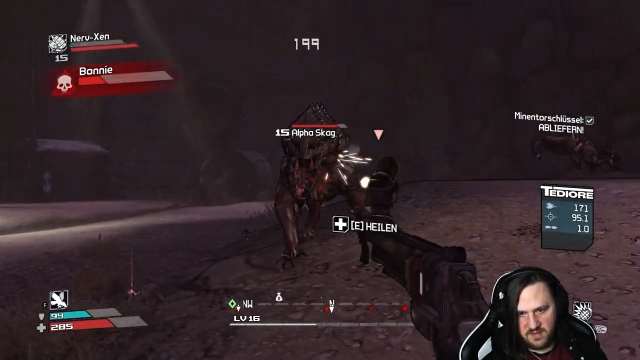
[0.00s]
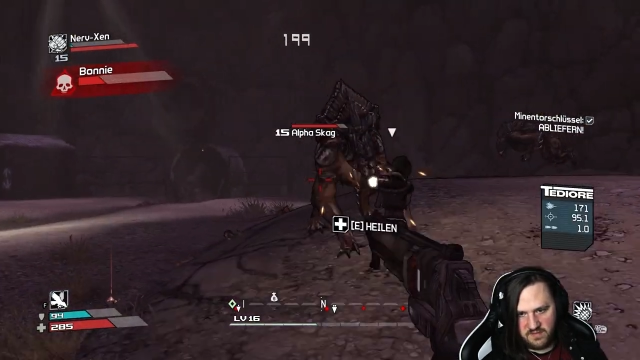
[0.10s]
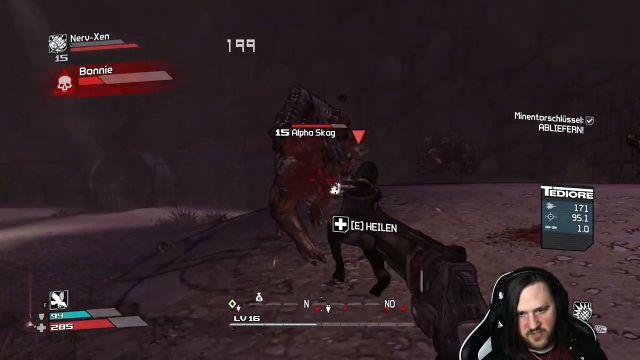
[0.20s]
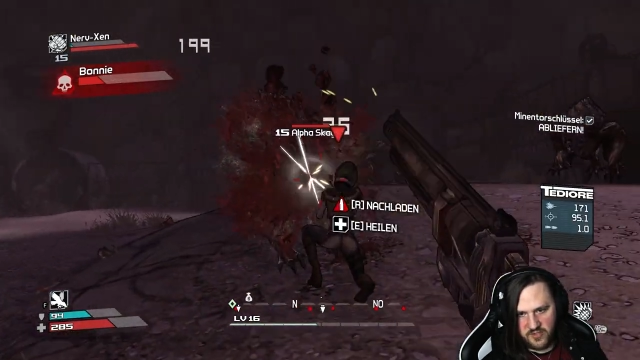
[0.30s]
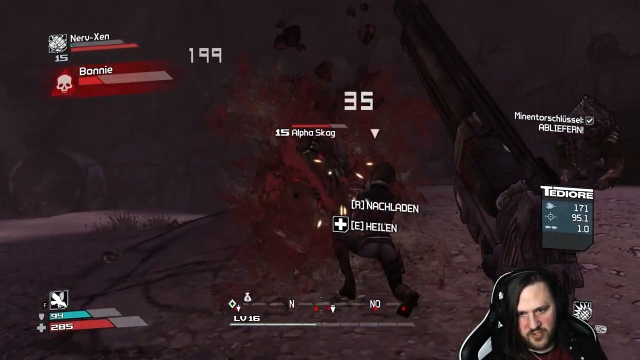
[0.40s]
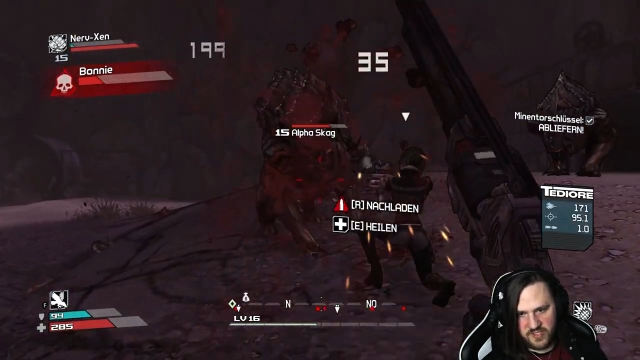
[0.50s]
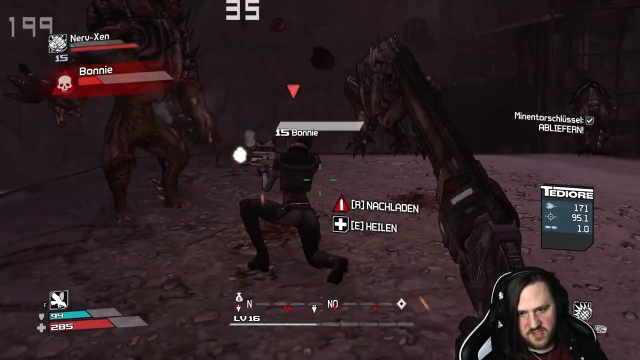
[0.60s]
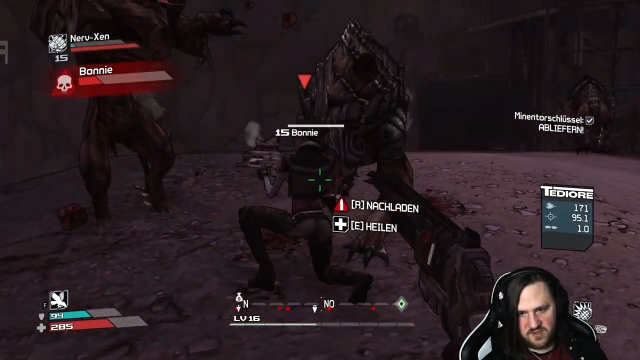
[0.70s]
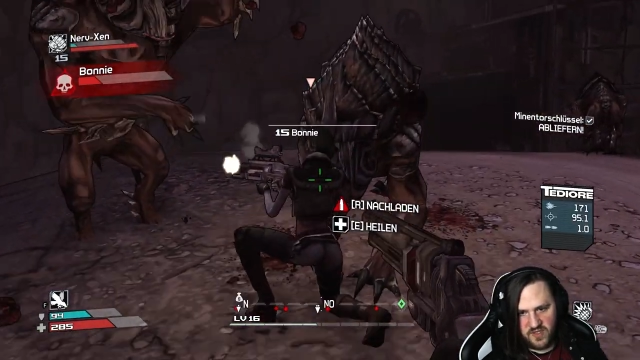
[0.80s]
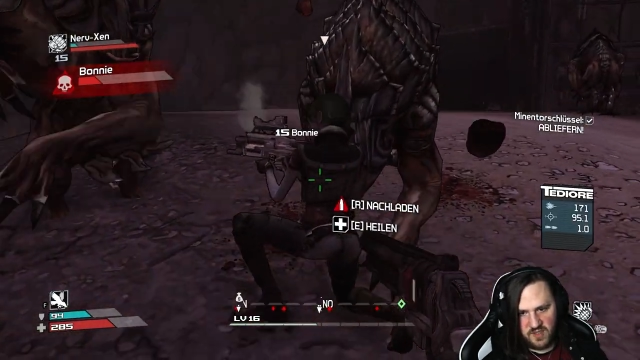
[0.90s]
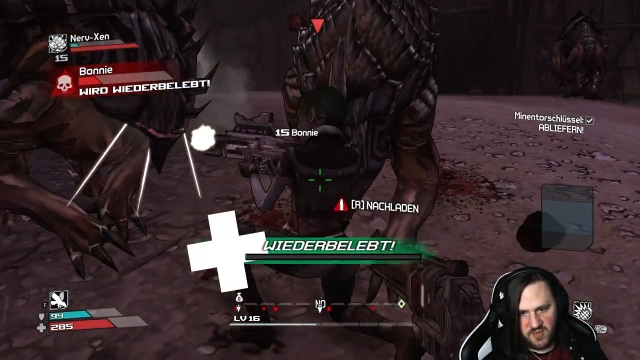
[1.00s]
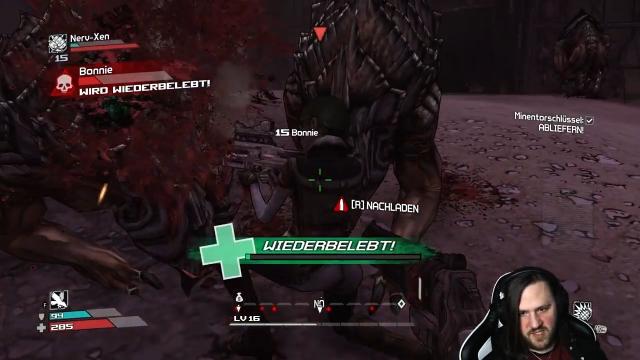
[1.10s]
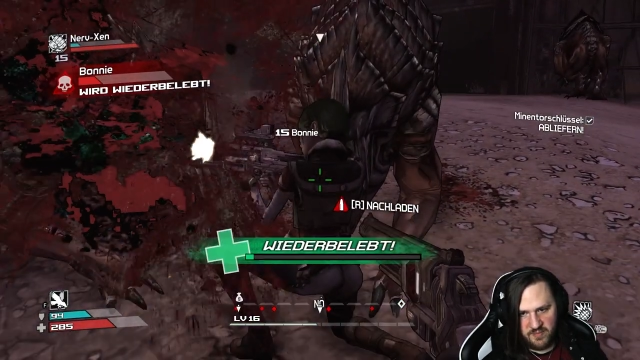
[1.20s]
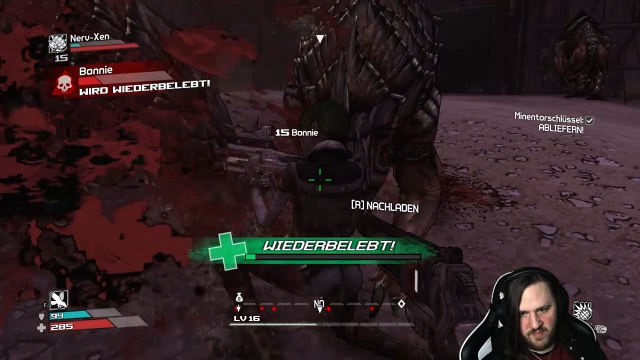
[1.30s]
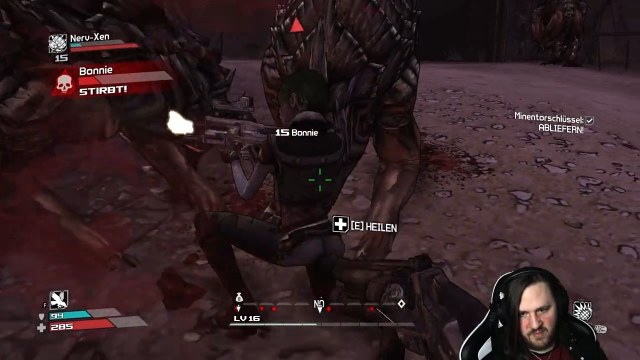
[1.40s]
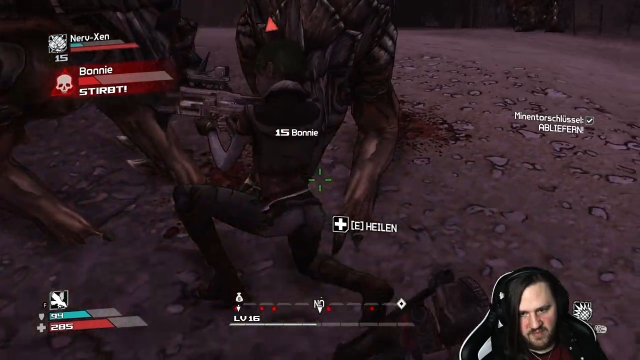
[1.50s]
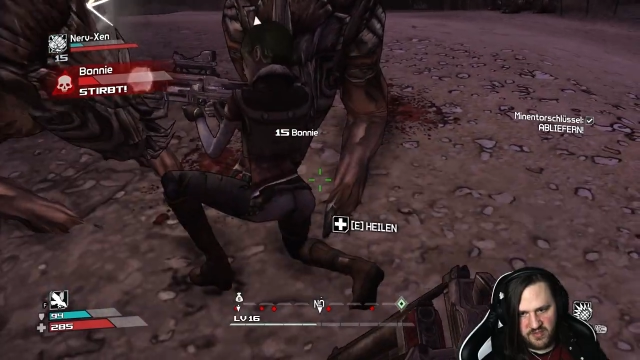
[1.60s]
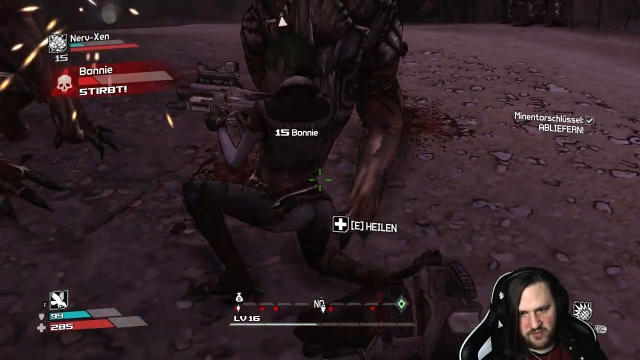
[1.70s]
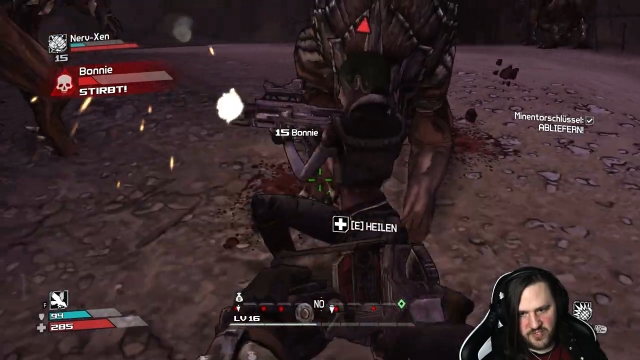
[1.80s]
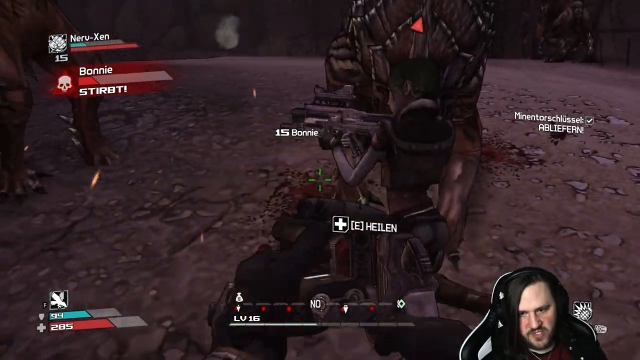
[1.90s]
Wir können dich nicht wiederbeleben, aber wenn
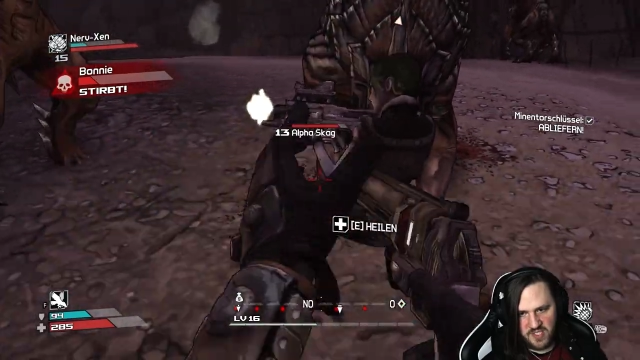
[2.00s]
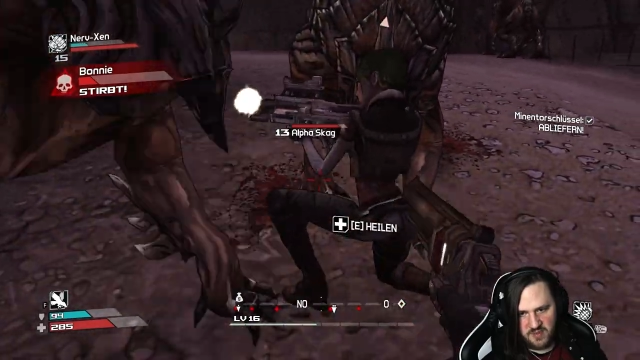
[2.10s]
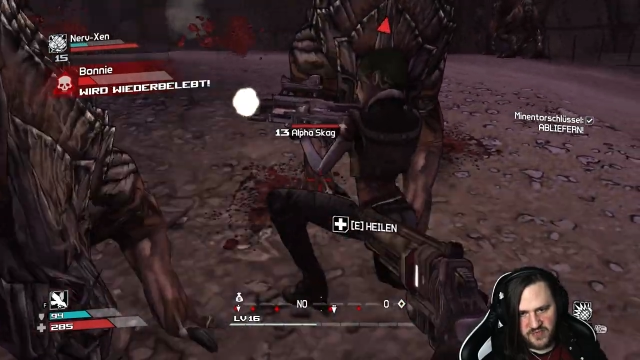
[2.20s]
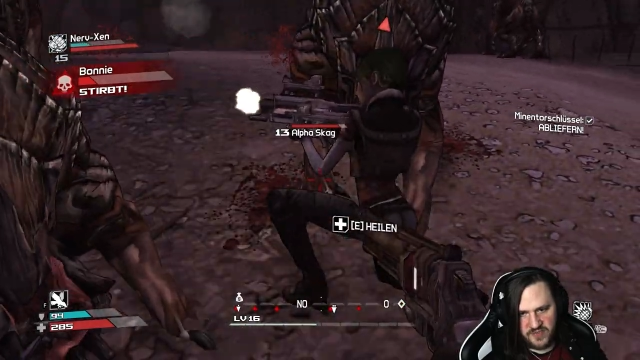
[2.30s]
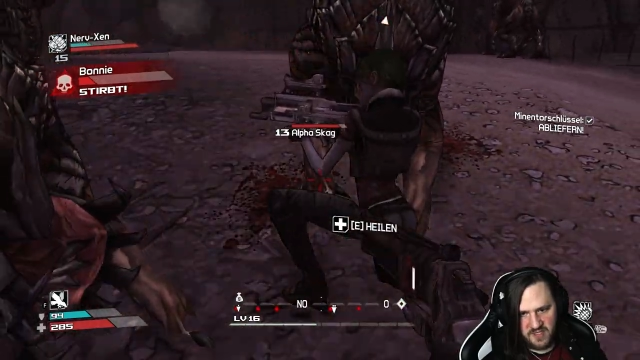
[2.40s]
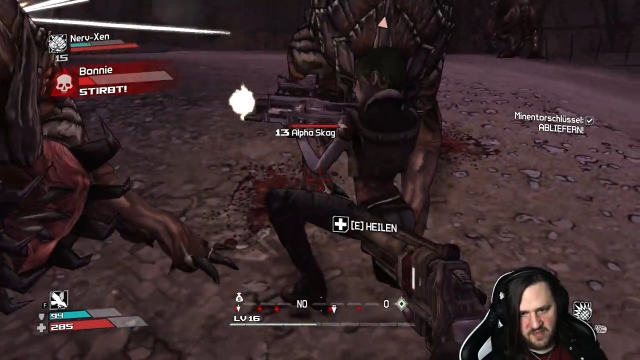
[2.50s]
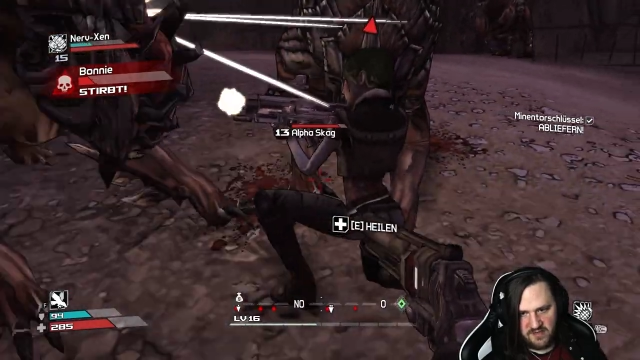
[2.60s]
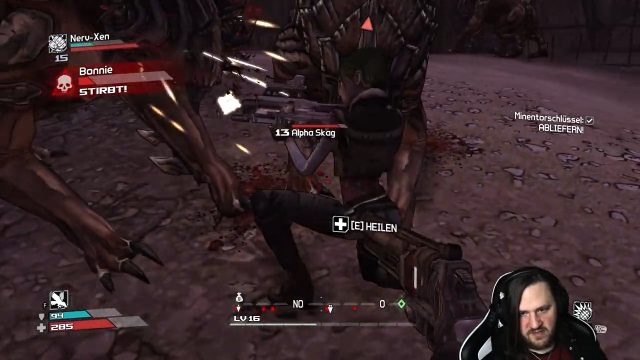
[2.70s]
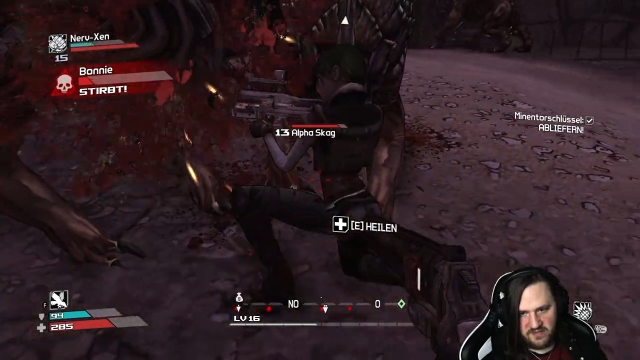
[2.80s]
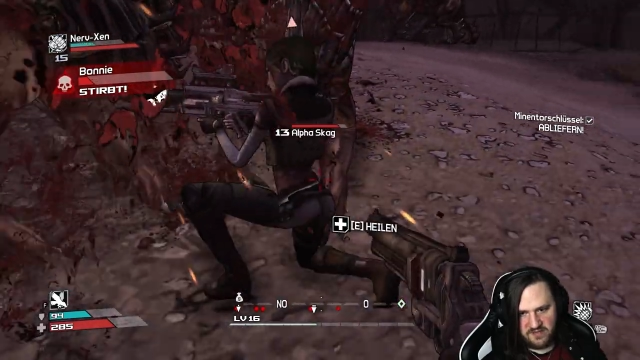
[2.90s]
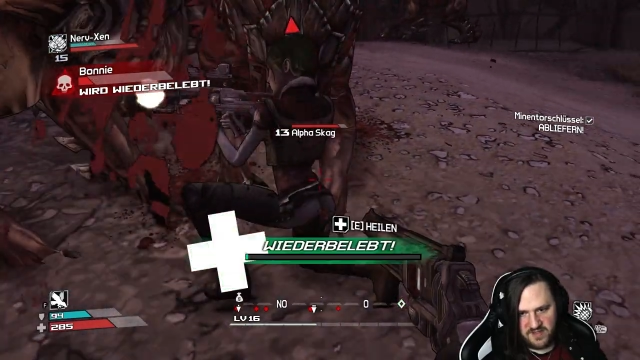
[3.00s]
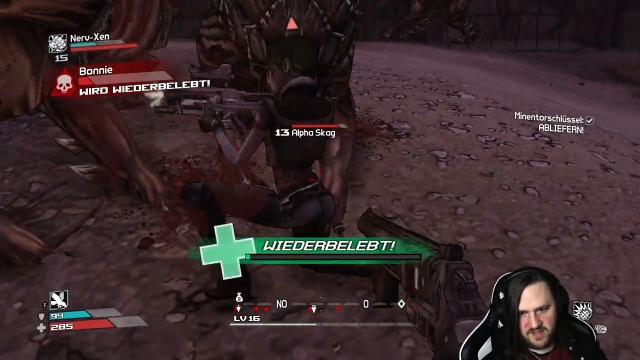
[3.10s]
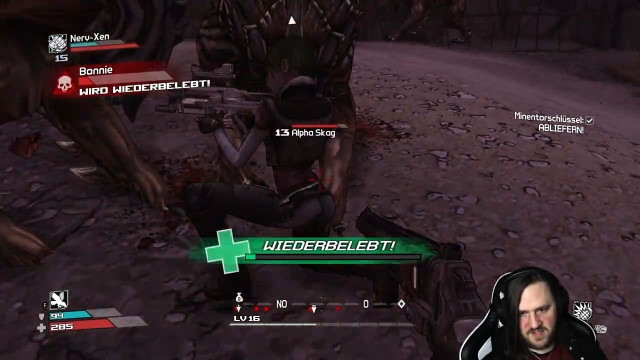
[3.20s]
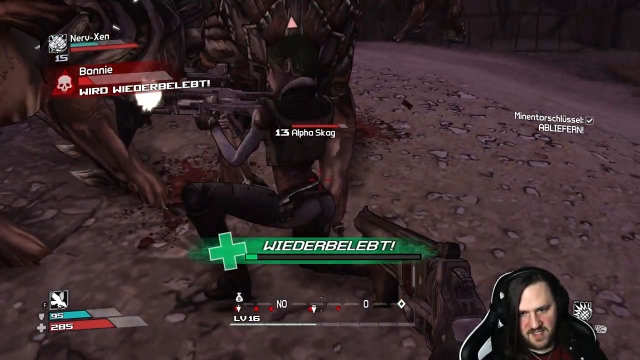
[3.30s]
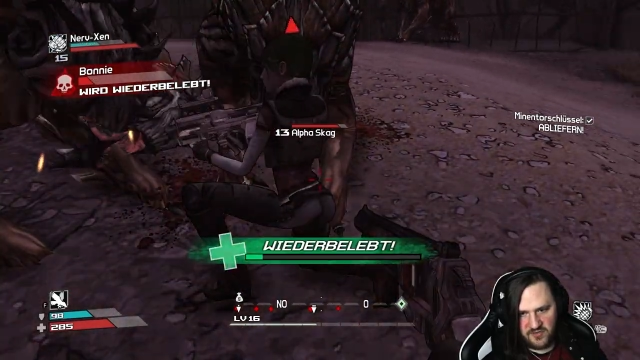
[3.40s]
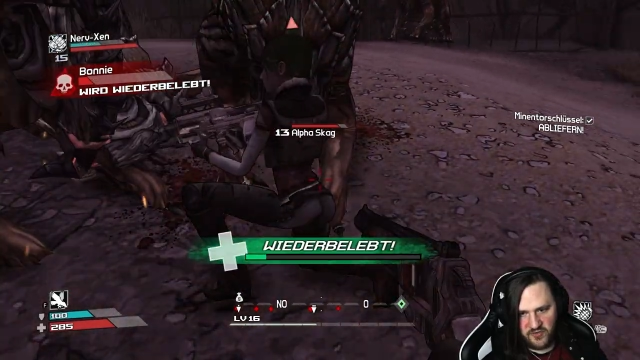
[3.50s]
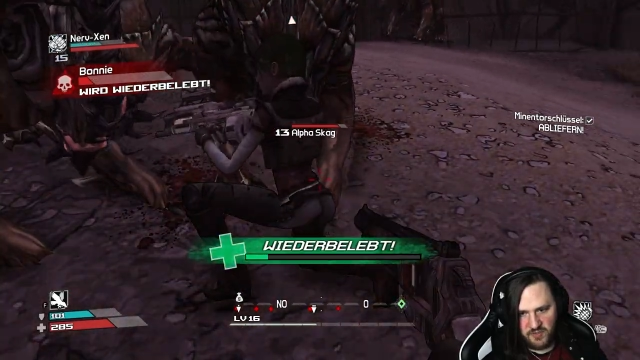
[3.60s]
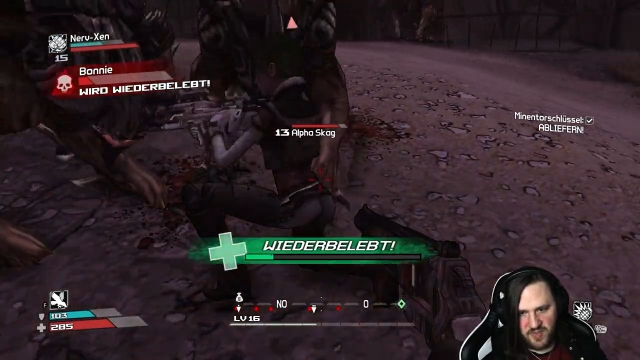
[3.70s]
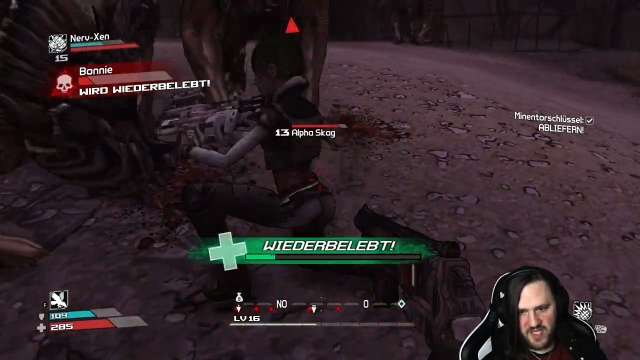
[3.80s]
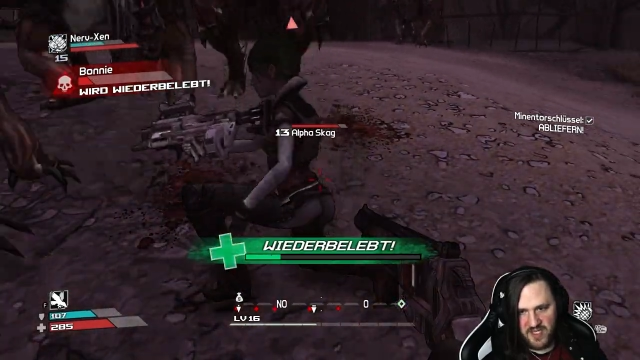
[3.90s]
du stirbst, dann ist alles
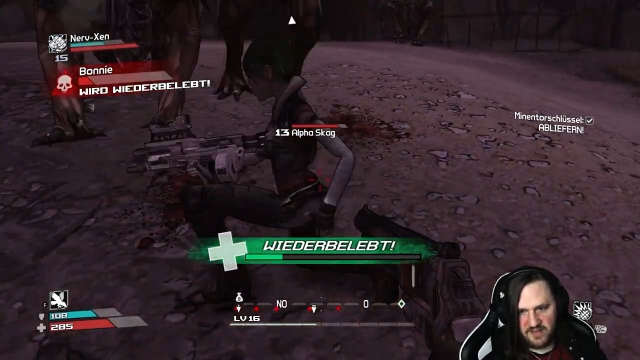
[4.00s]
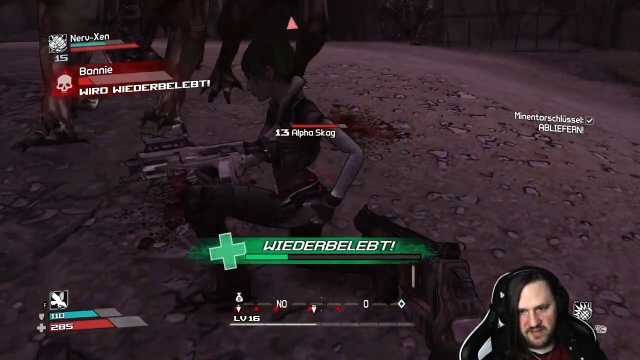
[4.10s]
vorbei.